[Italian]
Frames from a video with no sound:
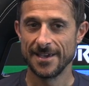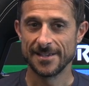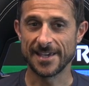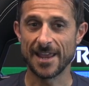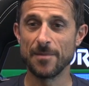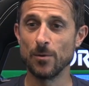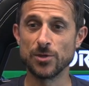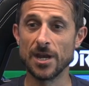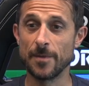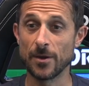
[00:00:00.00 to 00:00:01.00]
sarebbe
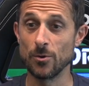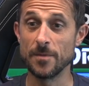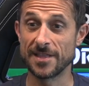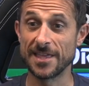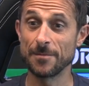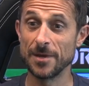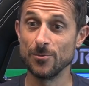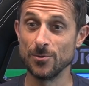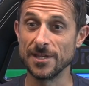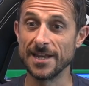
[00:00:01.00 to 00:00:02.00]
utile per lui mettere
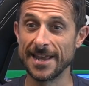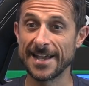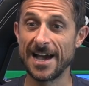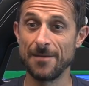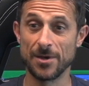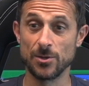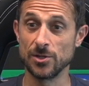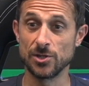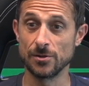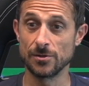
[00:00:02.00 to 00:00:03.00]
minuti nelle gambe, ad
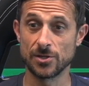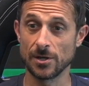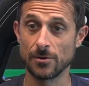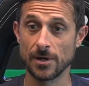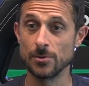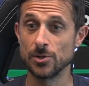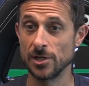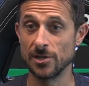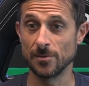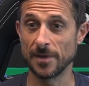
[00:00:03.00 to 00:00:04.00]
oggi non ci è ancora
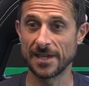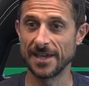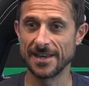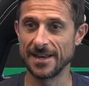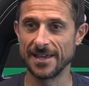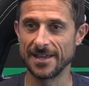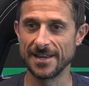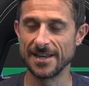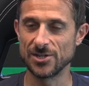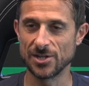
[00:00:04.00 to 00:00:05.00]
riuscito perché nelle,
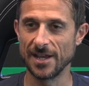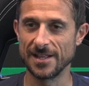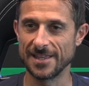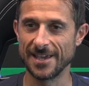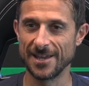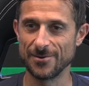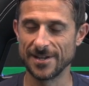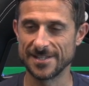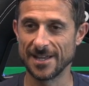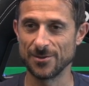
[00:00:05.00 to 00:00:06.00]
nelle scelte non
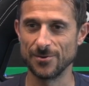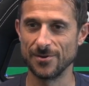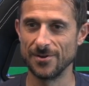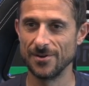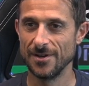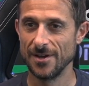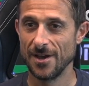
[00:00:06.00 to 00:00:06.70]
è, stato,